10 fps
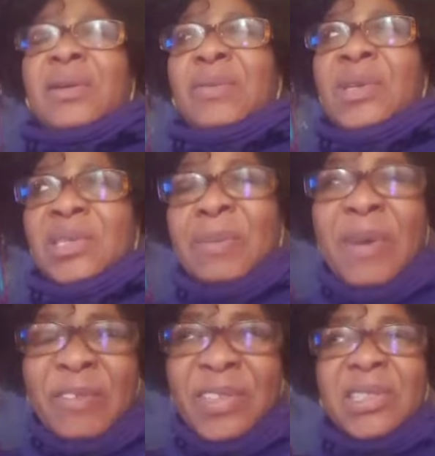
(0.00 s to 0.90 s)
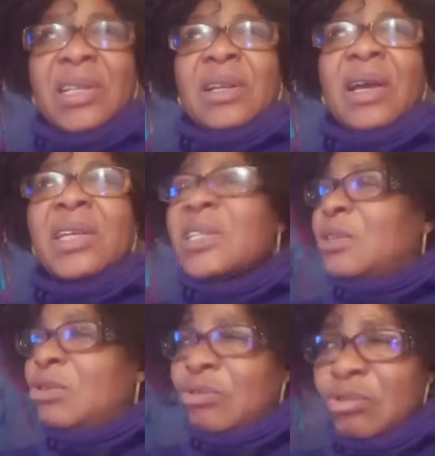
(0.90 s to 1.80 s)
Oui, c'est pas facile. Quand ça
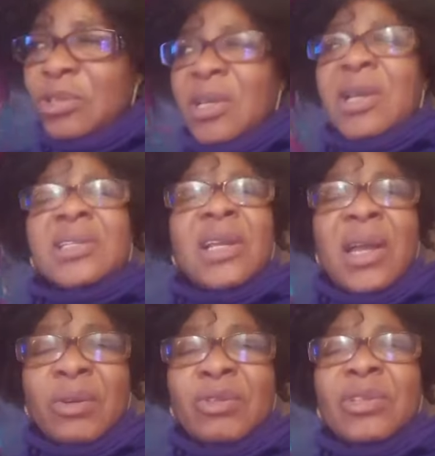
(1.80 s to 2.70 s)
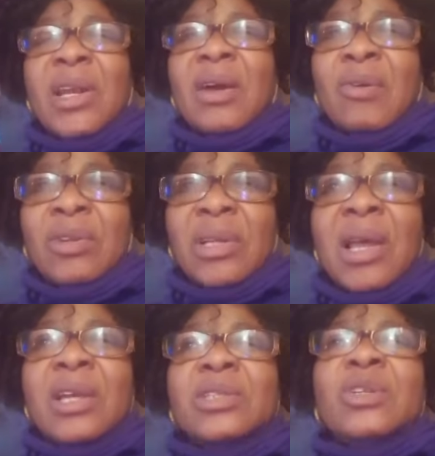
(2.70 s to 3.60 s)
te touche, c'est là que tu te rends compte.
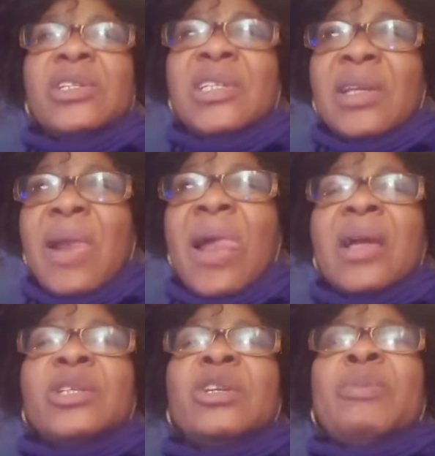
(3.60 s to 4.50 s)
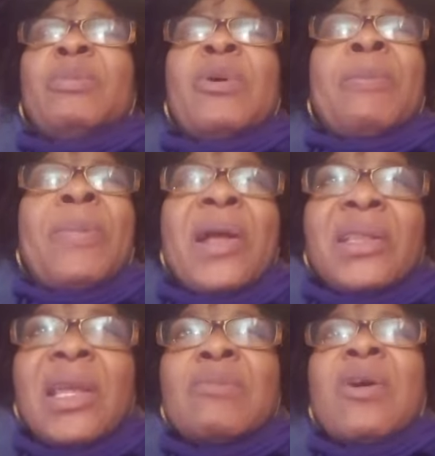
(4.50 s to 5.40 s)
Je dis, je ne peux pas
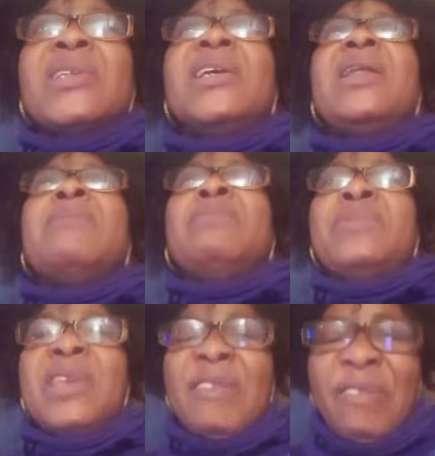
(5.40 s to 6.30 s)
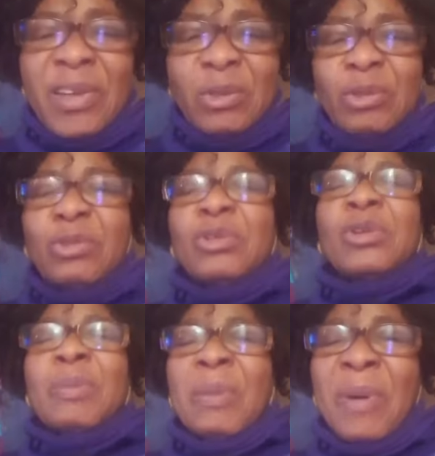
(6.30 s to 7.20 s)
témoigner les bienfaits du
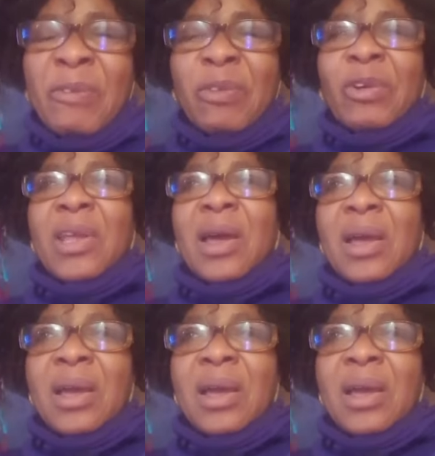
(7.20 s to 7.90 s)
Dieu du Papa Florian.